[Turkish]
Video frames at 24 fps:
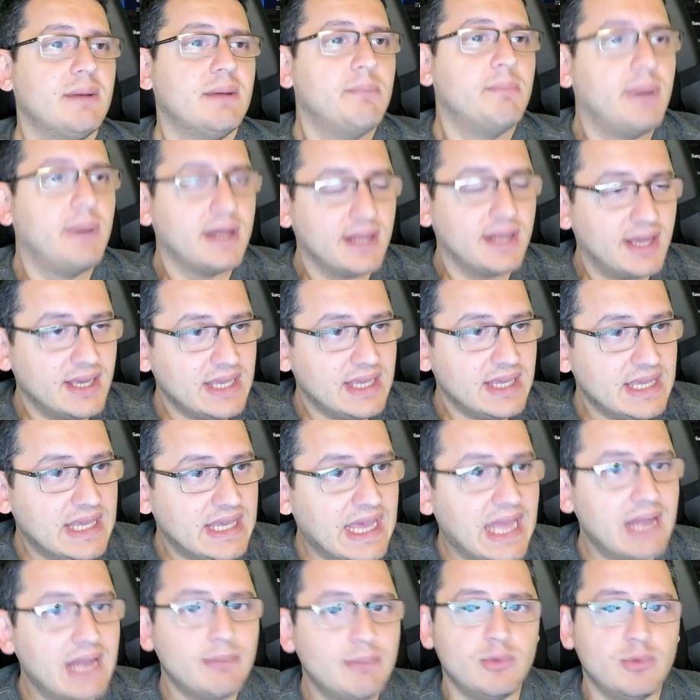bana
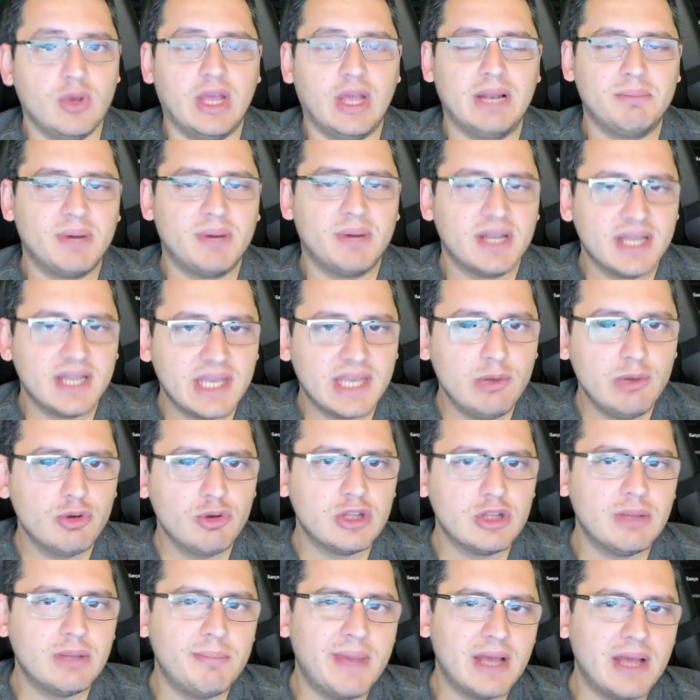gelmiyor. Yani bana
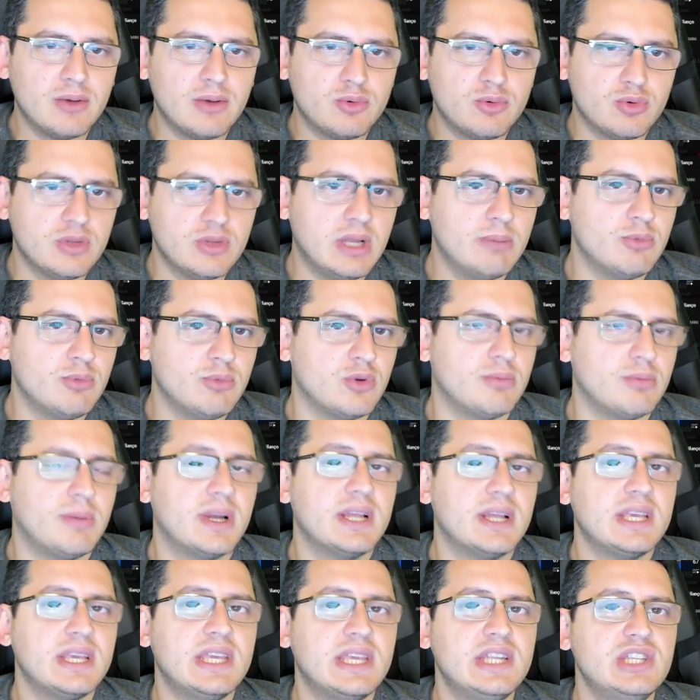geliyor da ben kullanmıyorum.
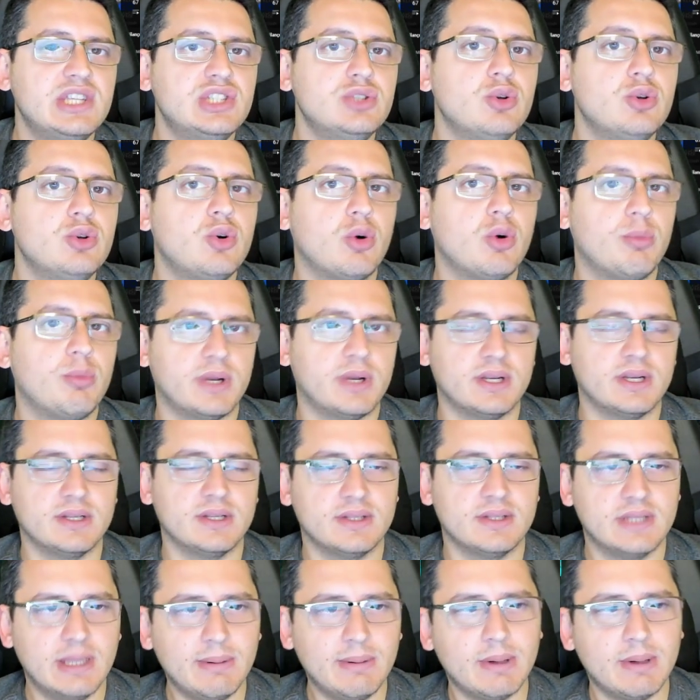Bana girişi yok o paranın.
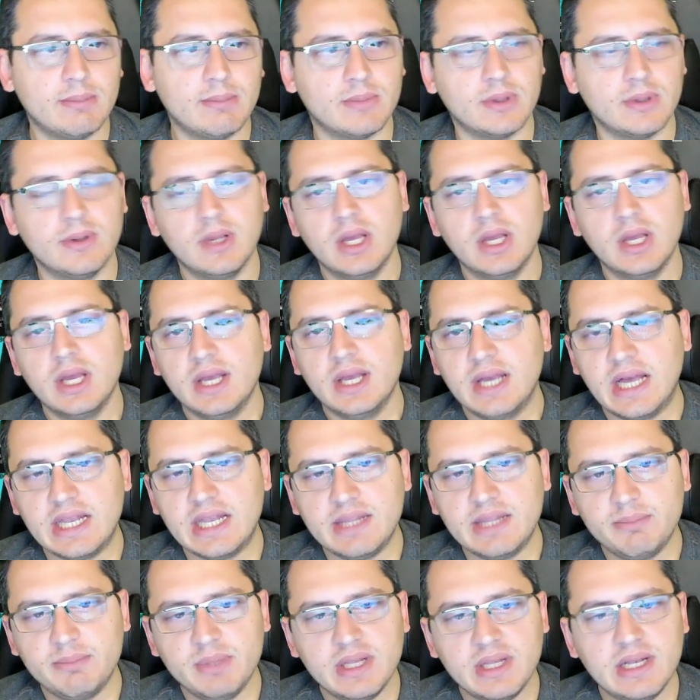Tamam mı?
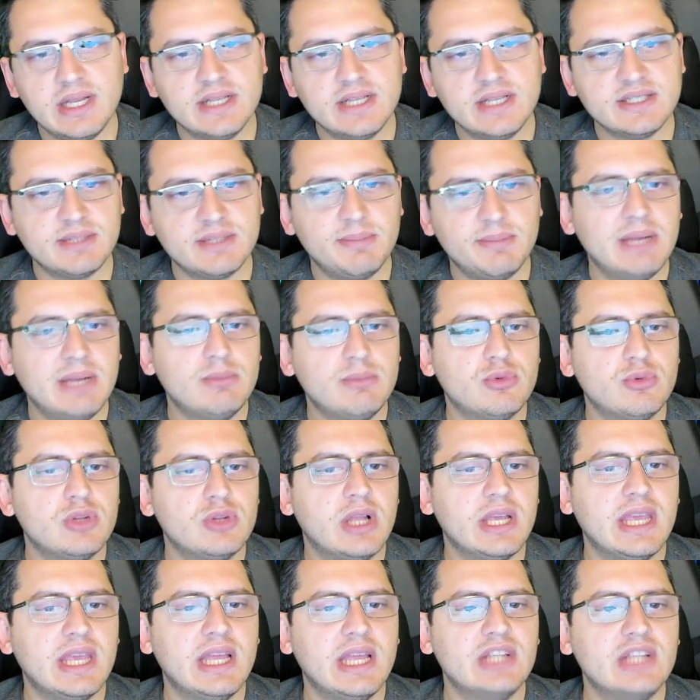Hani birilerinize benim
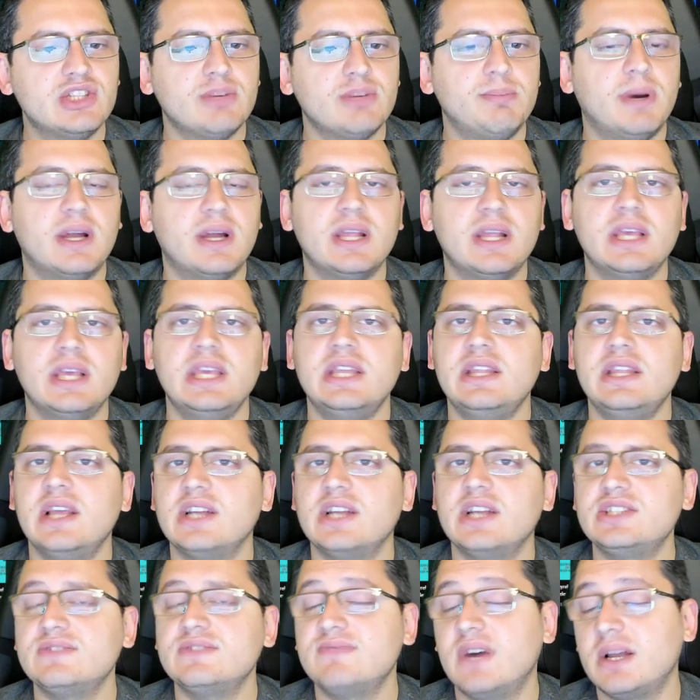buradan gelecek paraya
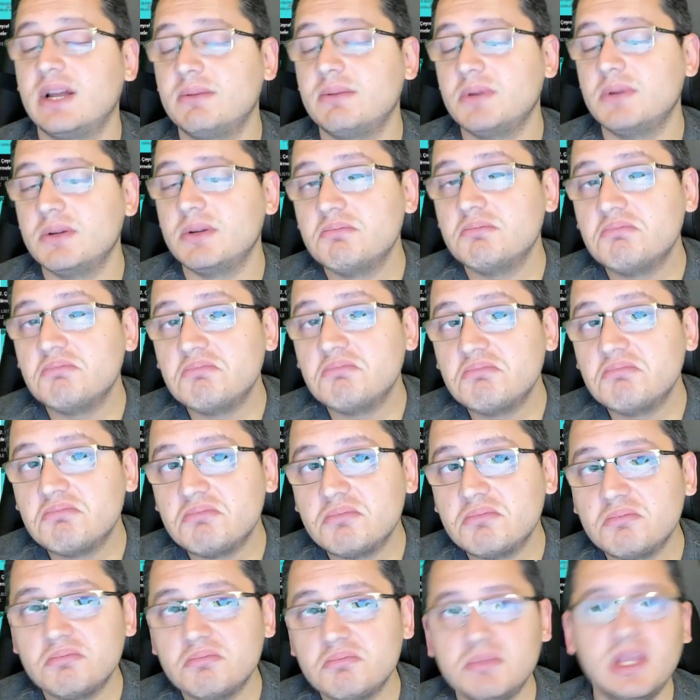ihtiyacım var mı?
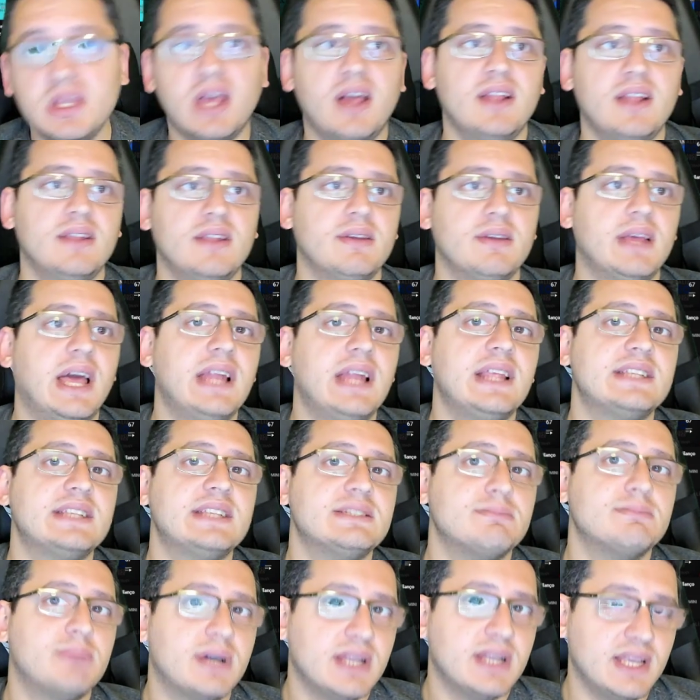Yani
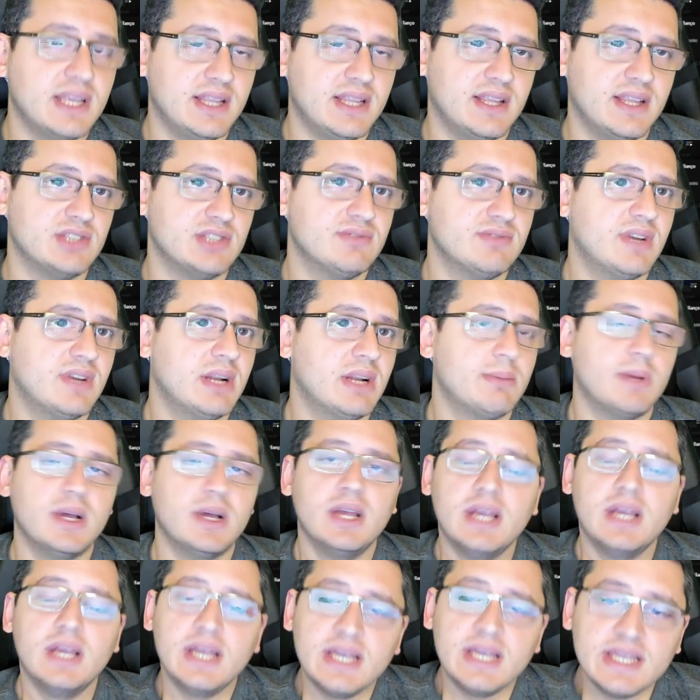herkesin paraya ihtiyacı var
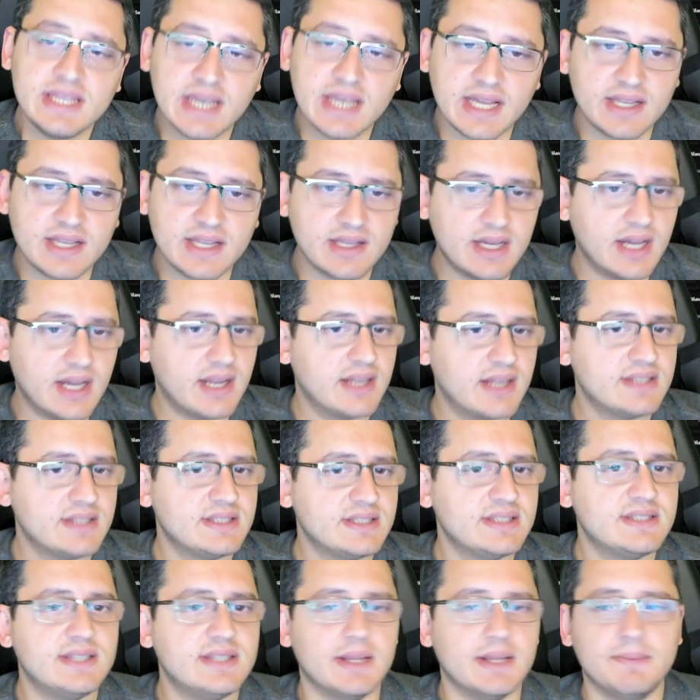ama yani karar
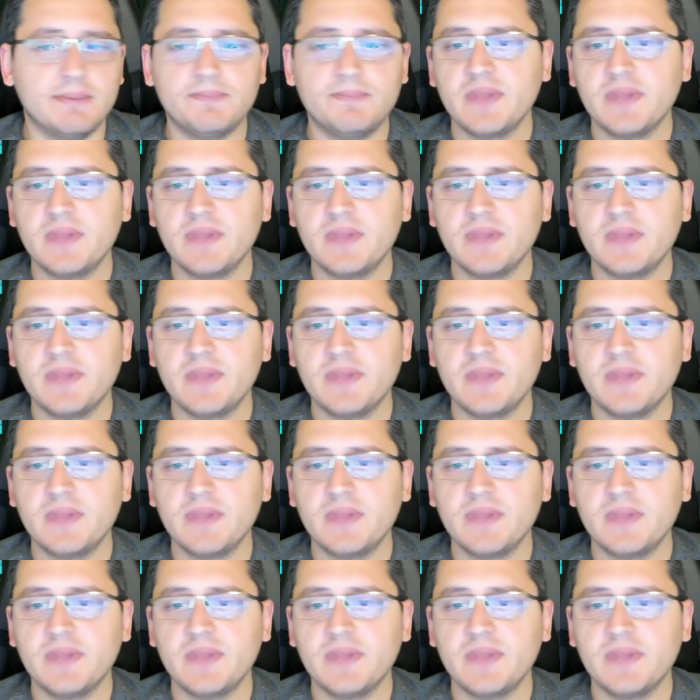sizde.